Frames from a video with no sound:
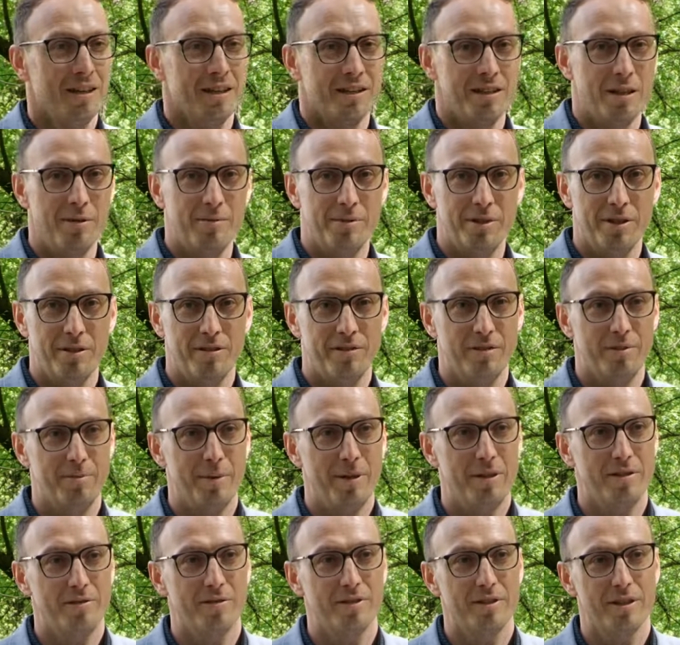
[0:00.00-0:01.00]
Chciałbym, szanowni
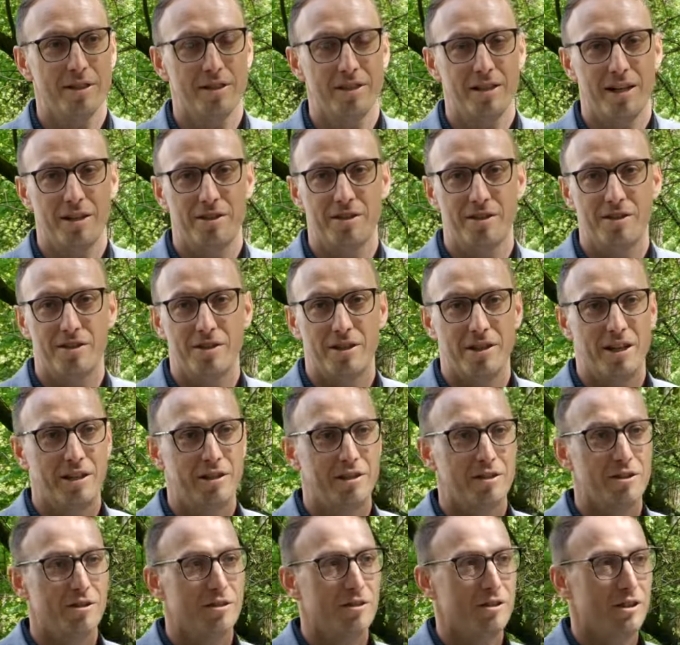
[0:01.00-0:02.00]
państwo, zaznaczyć, że ja
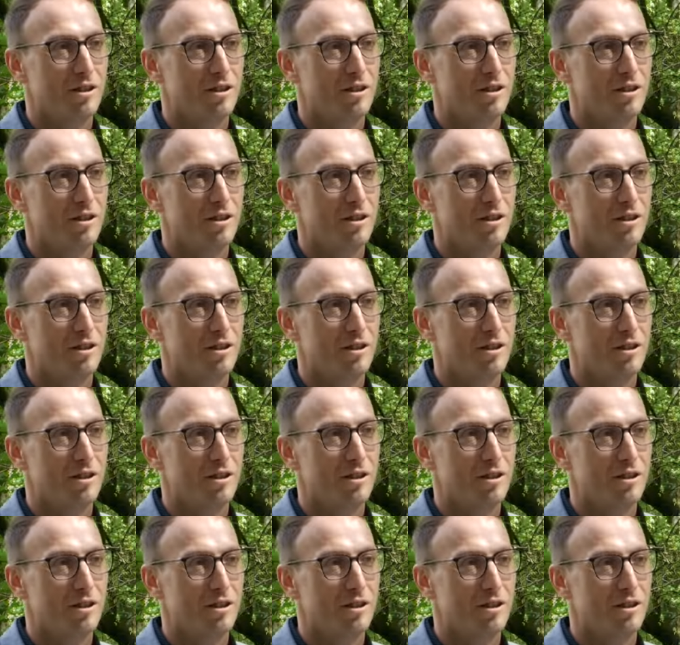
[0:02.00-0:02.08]
nikogo